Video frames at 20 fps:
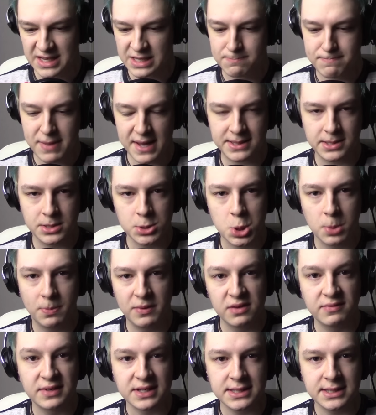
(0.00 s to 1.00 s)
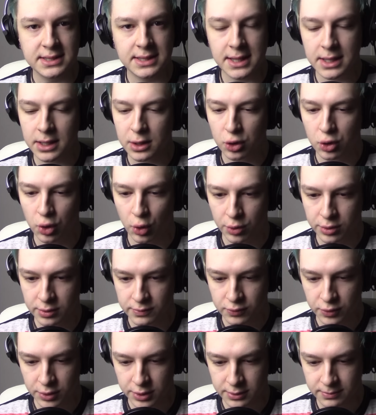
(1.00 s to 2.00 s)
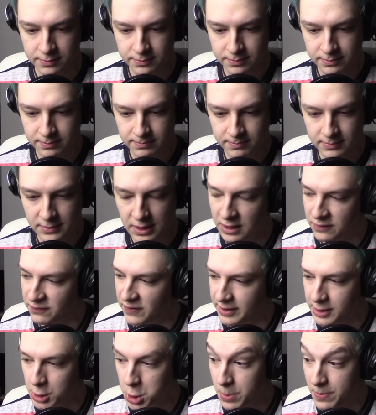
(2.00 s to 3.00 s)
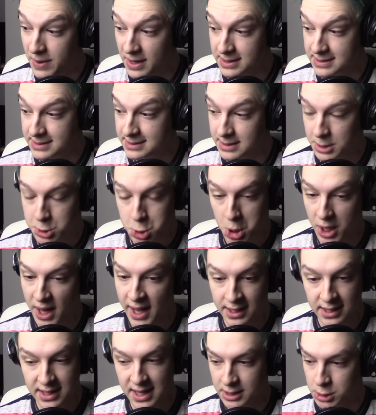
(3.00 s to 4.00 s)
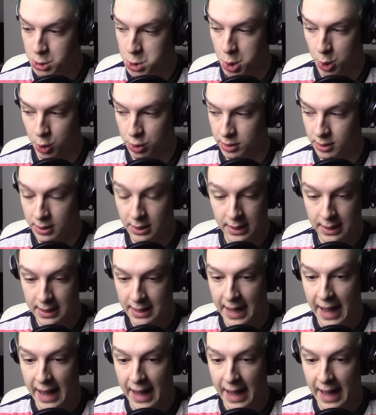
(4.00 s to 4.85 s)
Das beste Spiel, was je gecodet wurde. Ich finde, das Spiel ist, das schlägt jetzt schon